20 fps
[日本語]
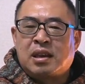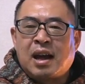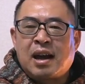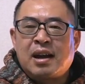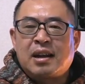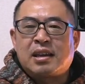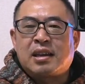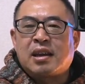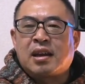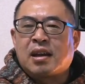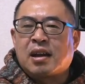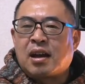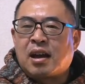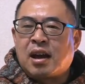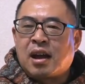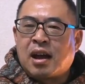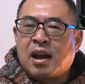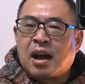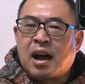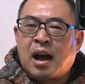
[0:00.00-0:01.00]
やはり
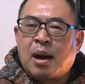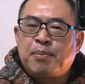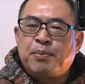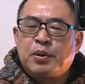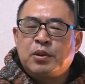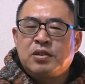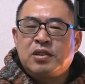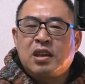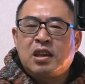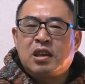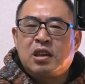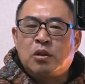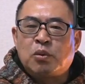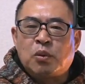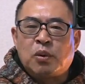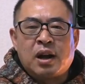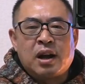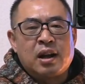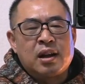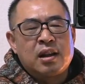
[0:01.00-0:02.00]
Apple 製
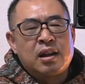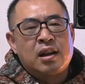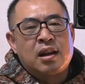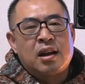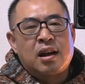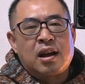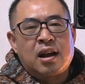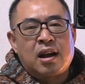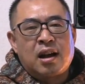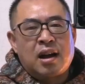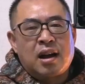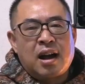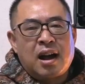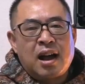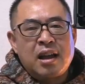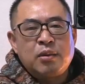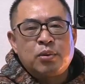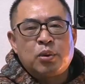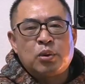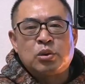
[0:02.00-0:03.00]
品は
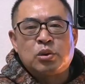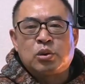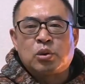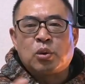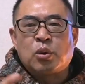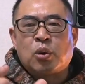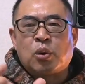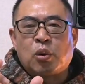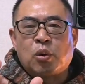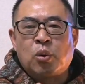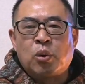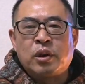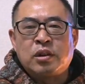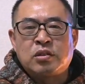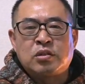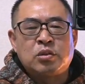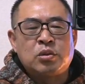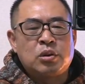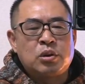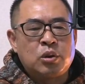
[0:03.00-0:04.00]
iPhone と
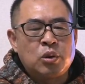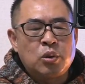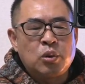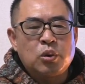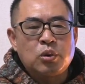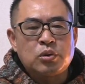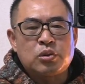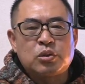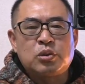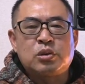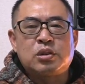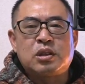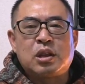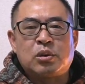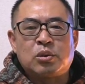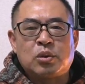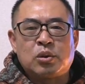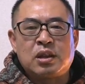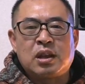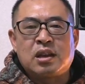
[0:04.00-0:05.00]
オーエス 両方作っ
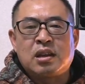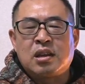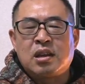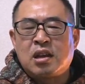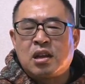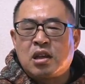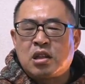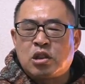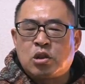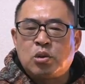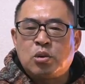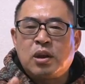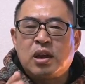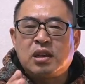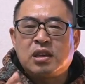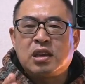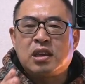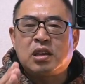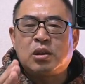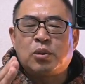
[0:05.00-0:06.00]
ているので周
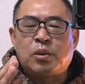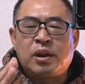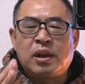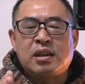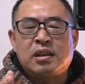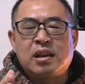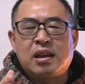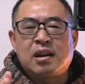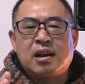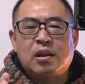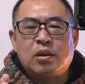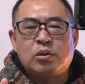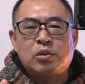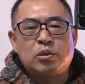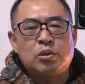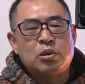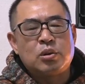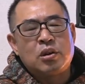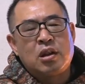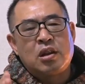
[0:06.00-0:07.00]
辺機器の連携がよ
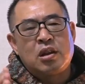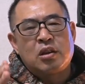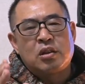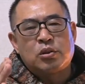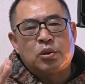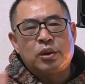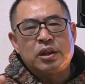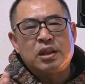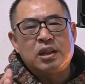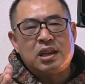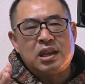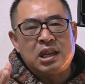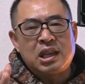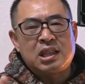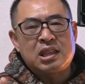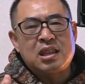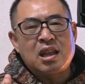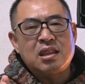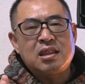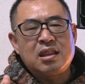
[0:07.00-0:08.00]
く、それに
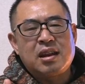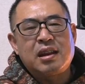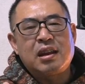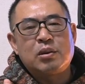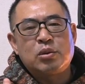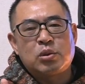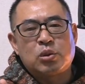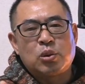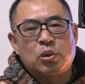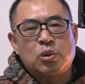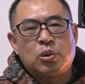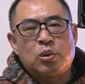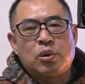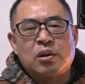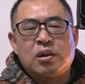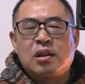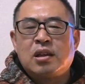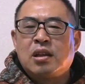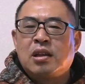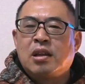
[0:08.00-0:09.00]
一旦慣れる
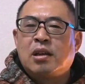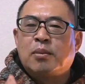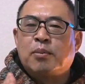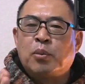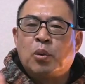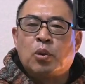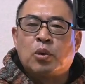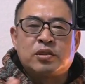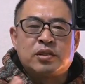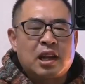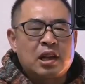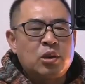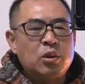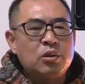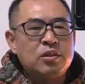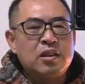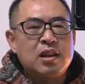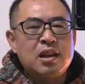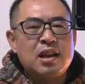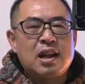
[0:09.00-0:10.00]
ともう作
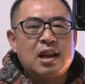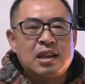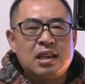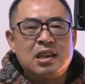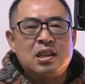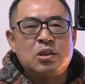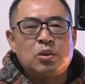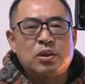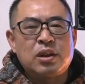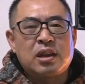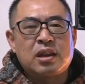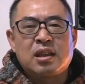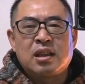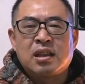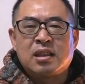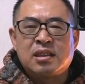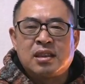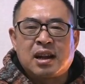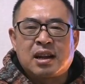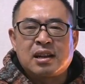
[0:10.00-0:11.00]
業性がいいので
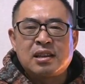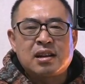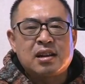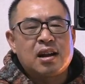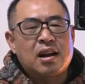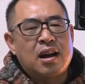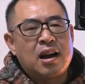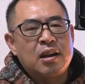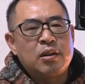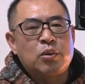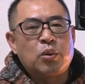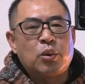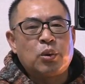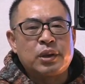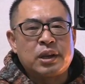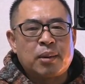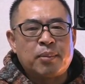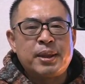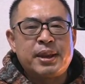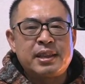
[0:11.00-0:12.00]
なかなか
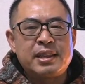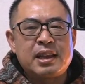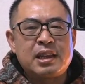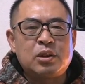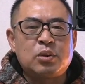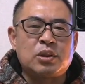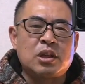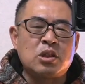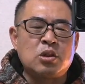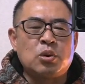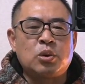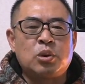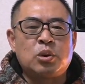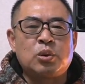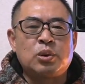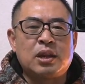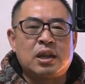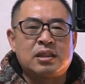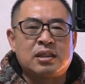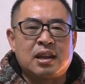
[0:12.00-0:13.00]
iPhone をやめれないような状
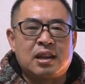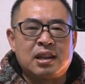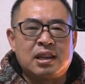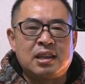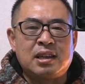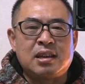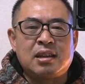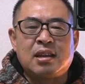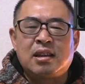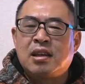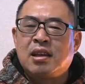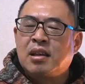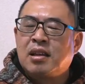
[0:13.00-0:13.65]
況だったり、